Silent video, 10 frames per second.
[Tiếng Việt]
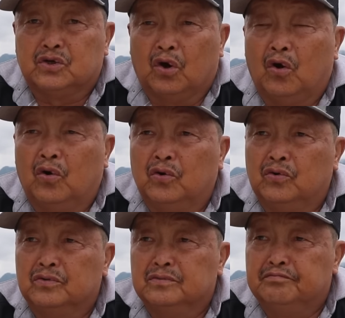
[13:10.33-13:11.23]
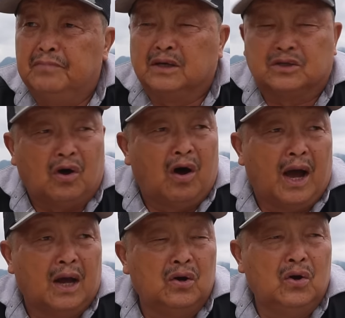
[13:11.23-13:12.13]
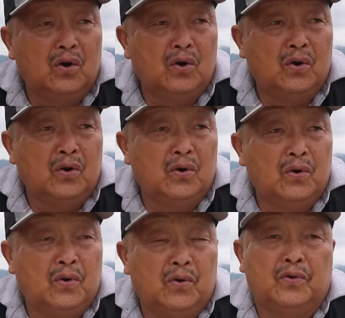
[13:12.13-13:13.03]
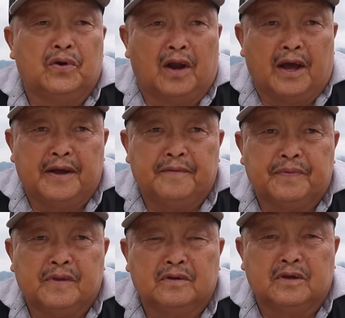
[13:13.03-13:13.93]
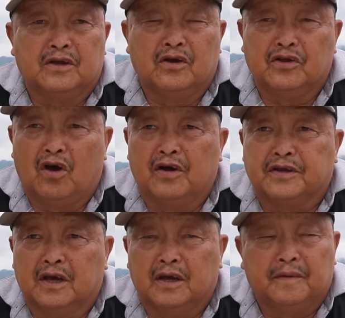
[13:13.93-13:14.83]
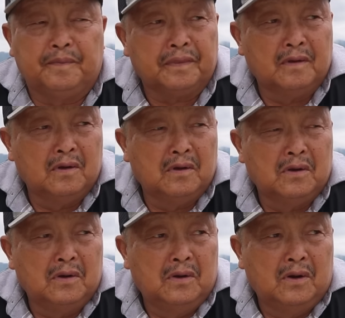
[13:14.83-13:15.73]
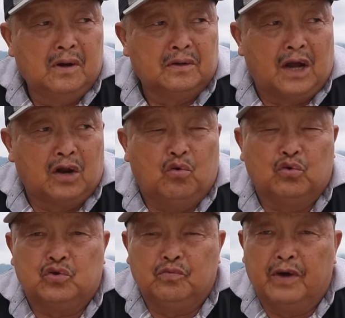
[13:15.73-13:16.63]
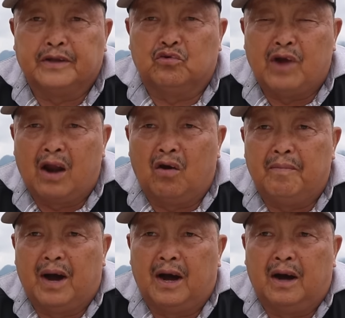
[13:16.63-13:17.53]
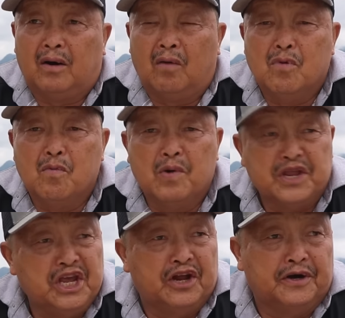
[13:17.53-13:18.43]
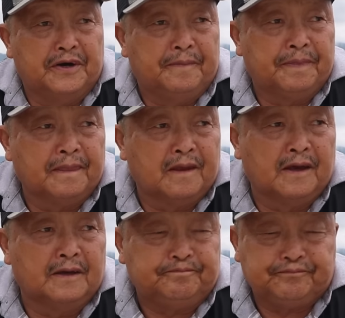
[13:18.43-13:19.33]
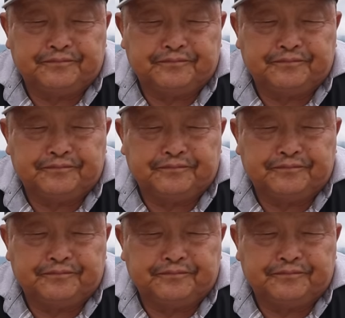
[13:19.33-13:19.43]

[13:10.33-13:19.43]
trâu mừng tỏ hắn lư nó này chị nho nho chè ta cụ mấy tu đá lâu mà họ muốn mua nhia đó chè